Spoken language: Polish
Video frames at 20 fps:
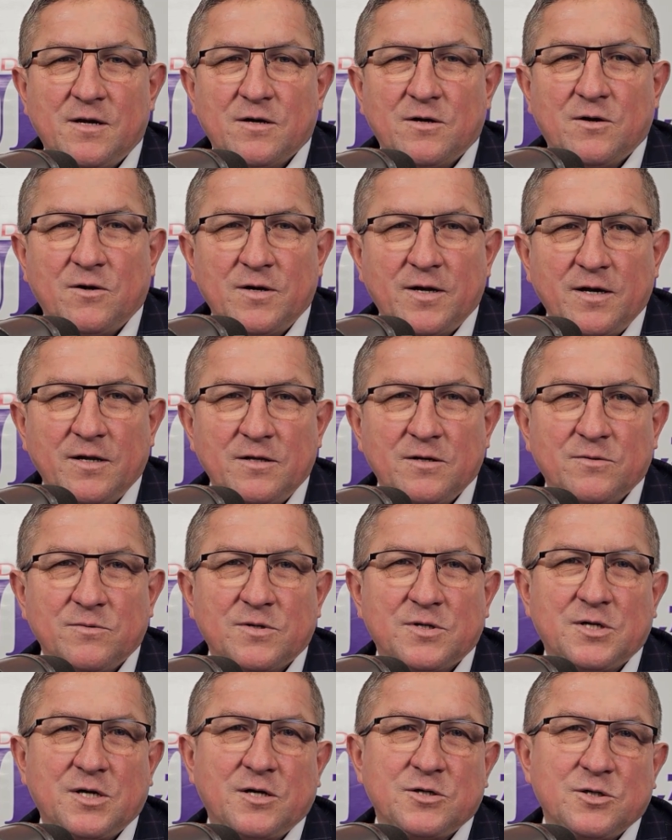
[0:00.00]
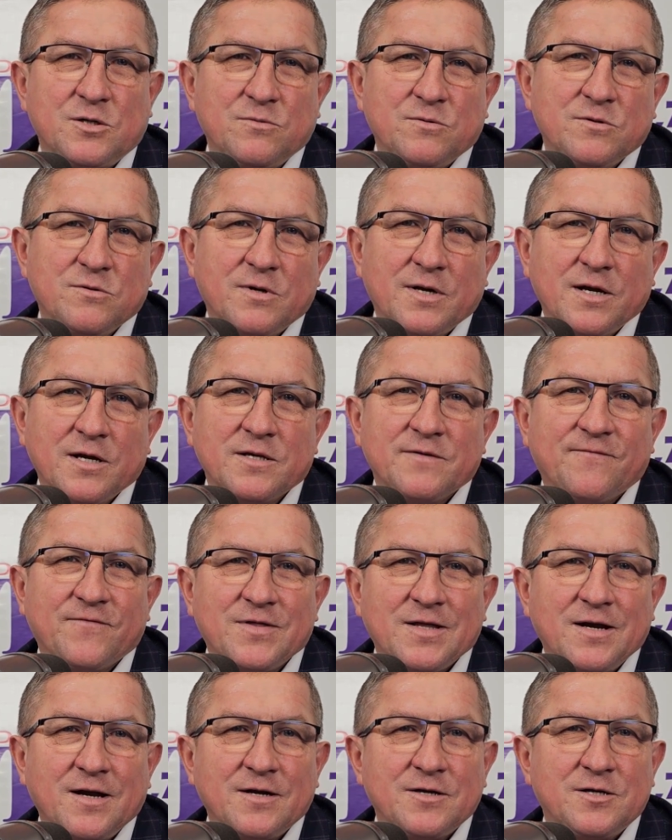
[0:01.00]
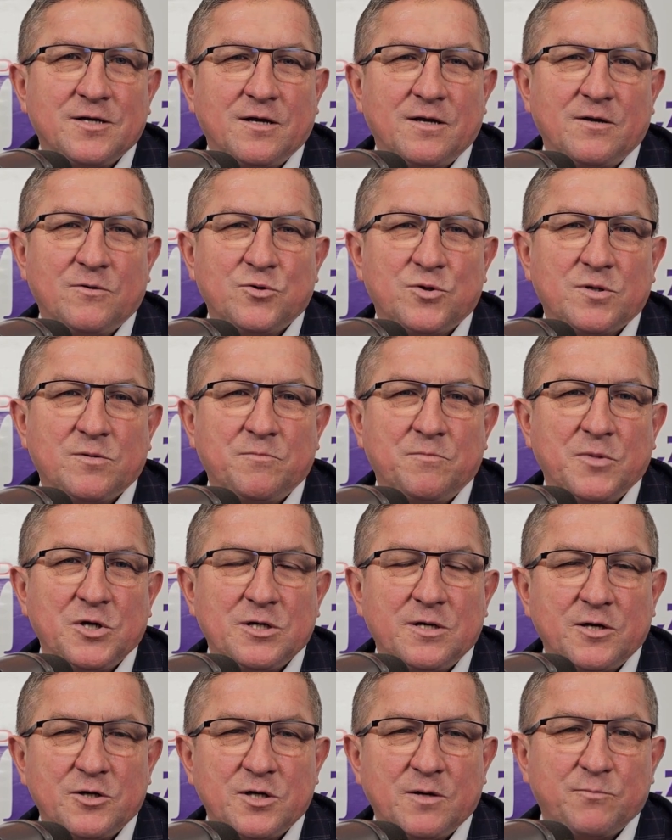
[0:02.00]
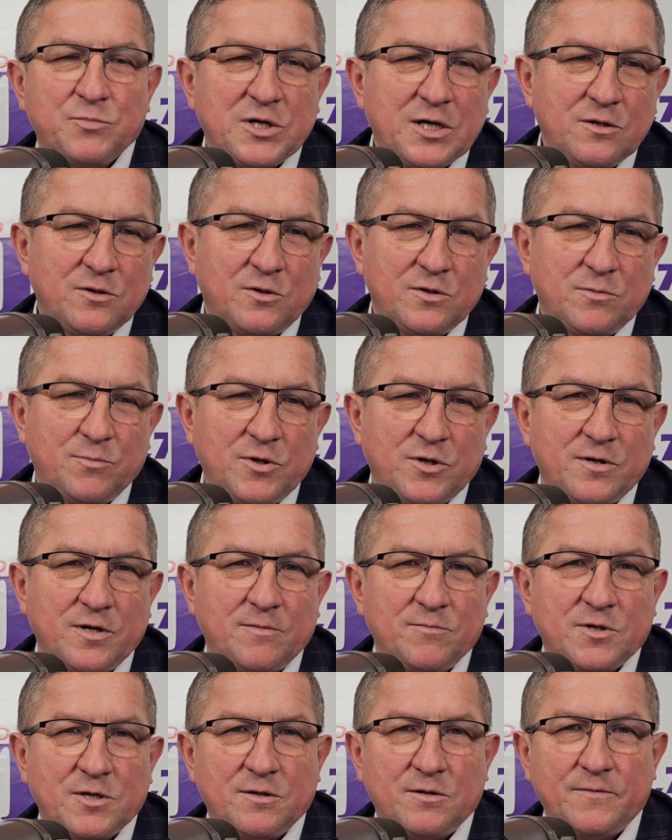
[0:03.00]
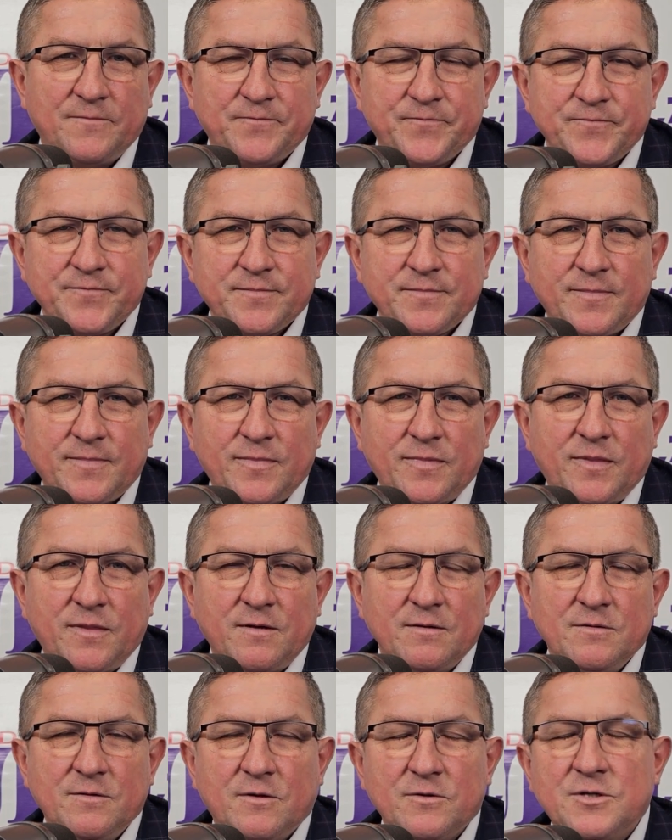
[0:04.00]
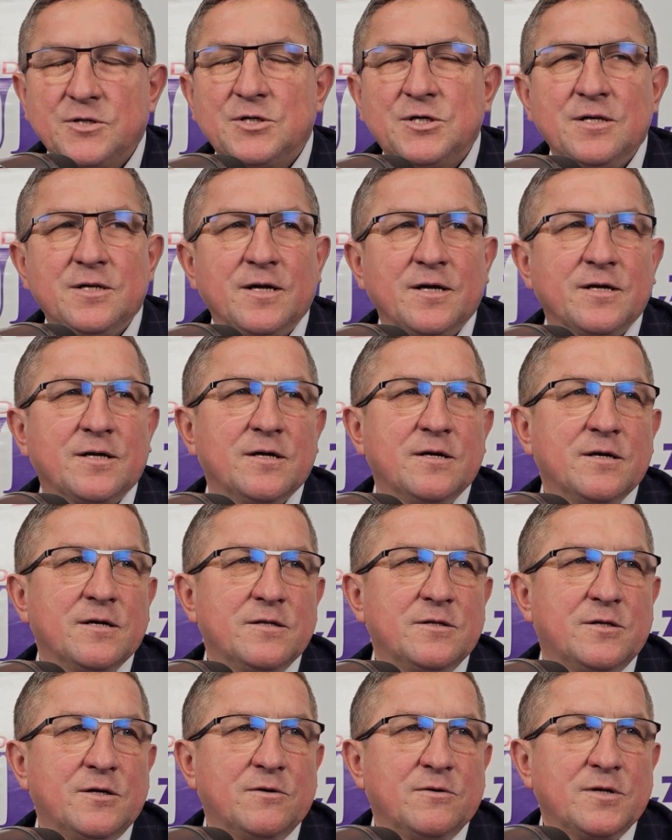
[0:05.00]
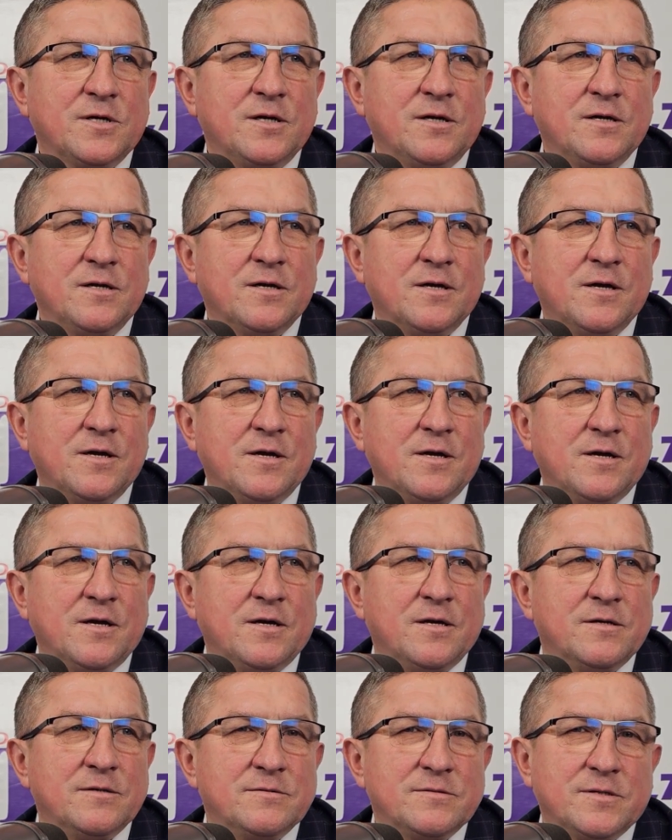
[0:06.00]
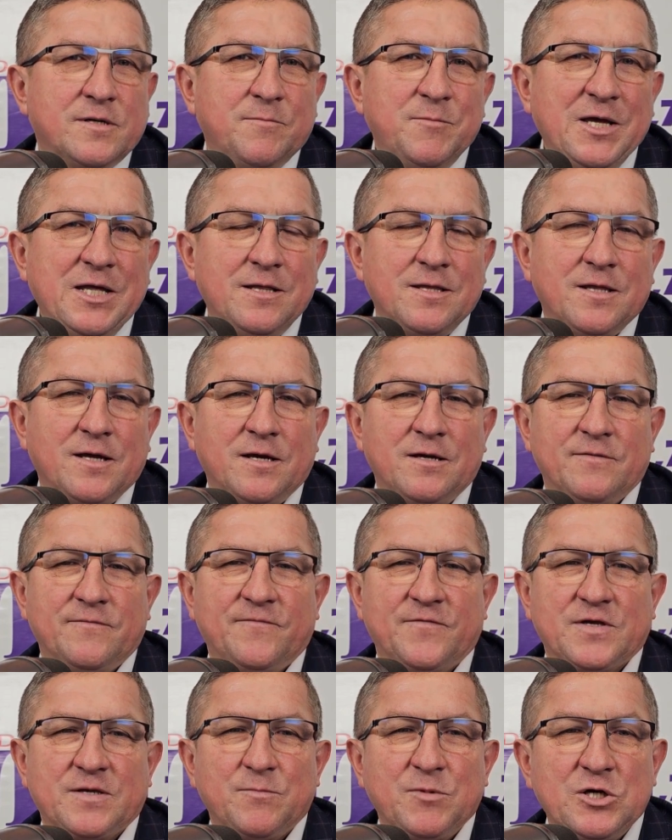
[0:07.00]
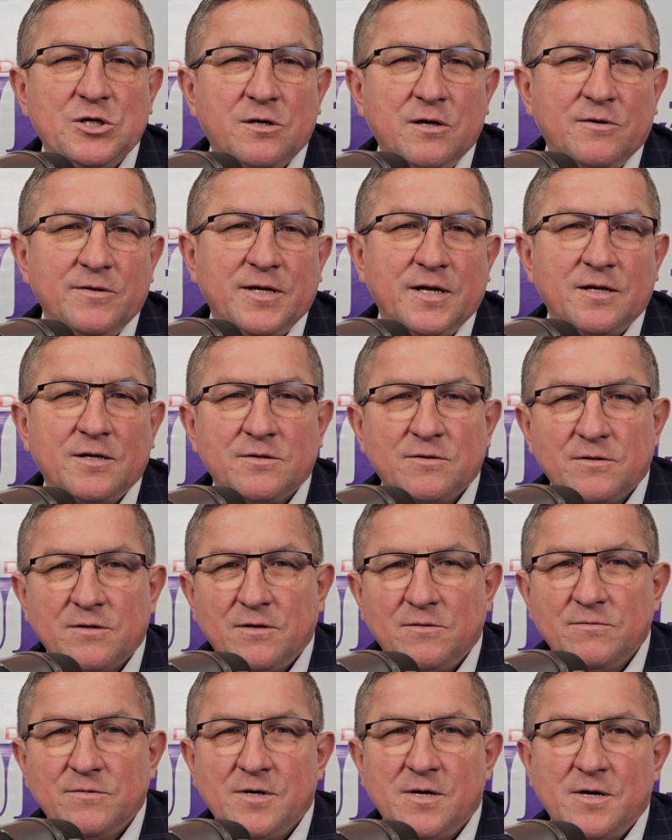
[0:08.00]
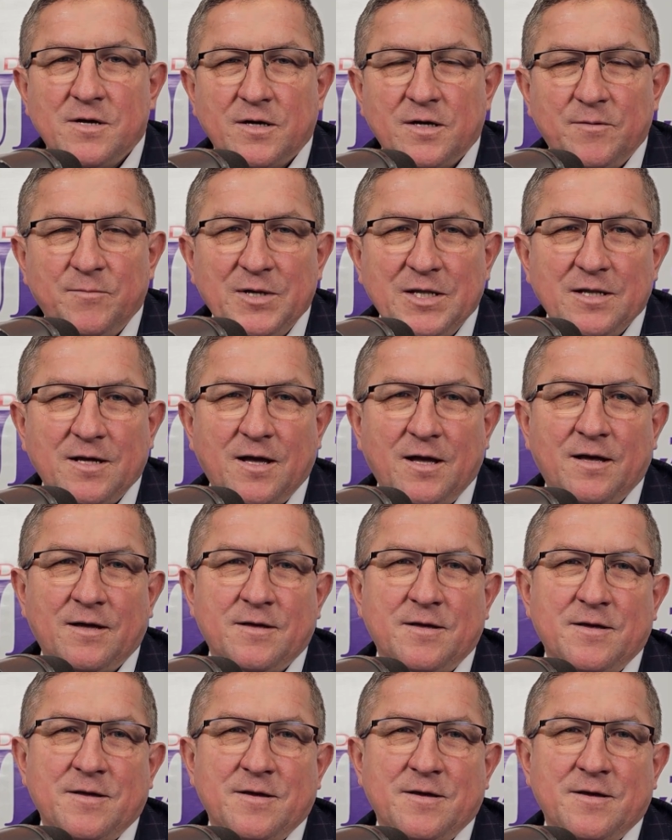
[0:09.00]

Kolejną z rzeczą, która jest w trakcie już myślę, że przed odbiorem to odcinek y, drogi gminnej, zmyślonej, którą gmina